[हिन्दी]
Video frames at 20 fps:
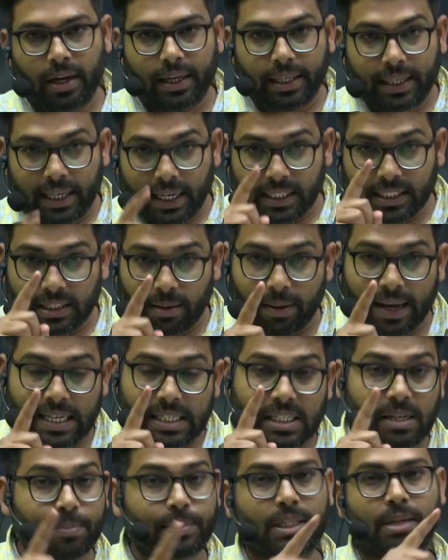ये सवाल
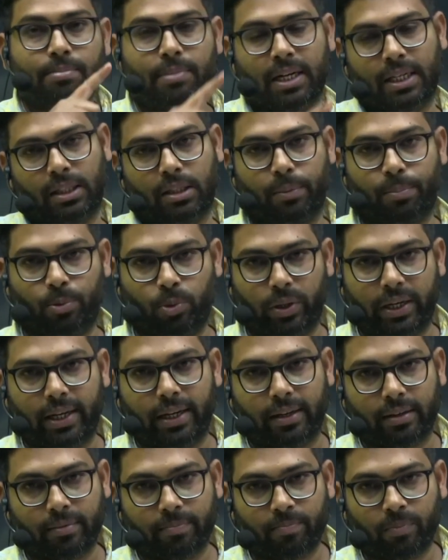सबसे महत्वपूर्ण है
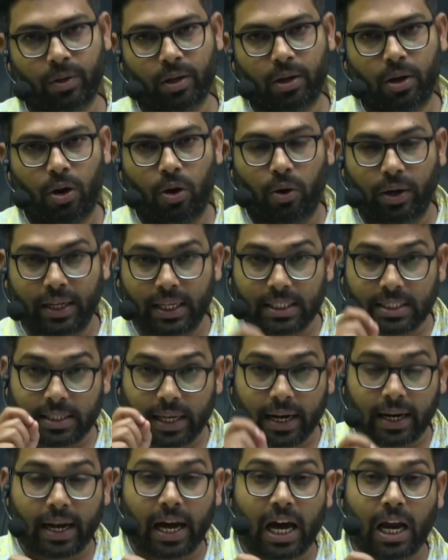और ये
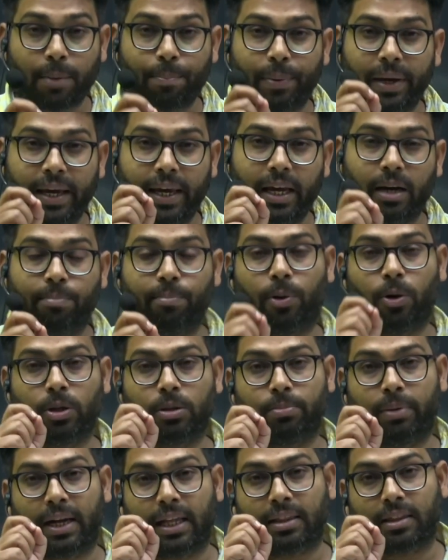सरकार पे एक बहुत
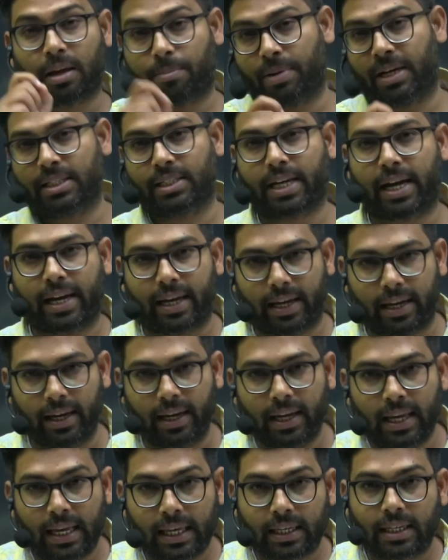बड़ा तमाचा है
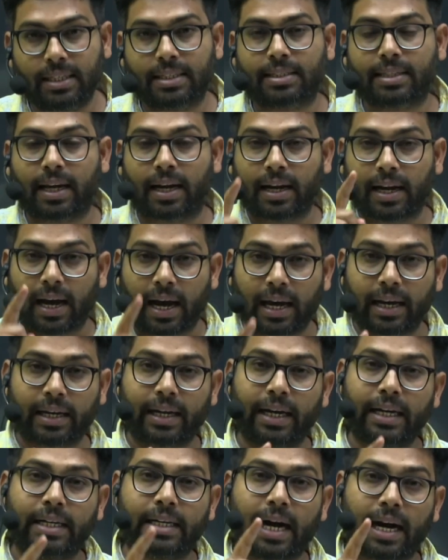कि सरकार
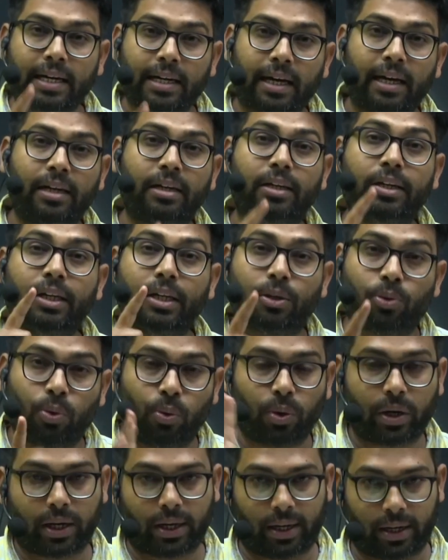के डाटा लीक हो
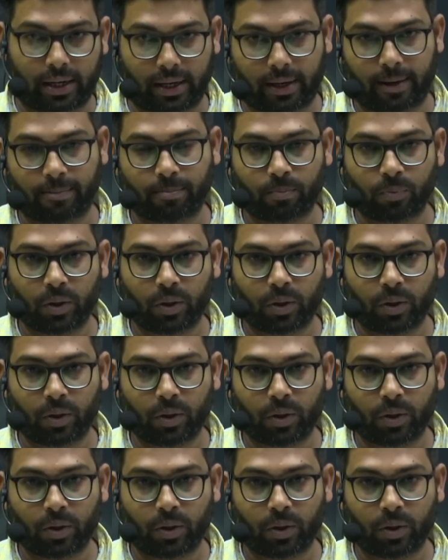रहे हैं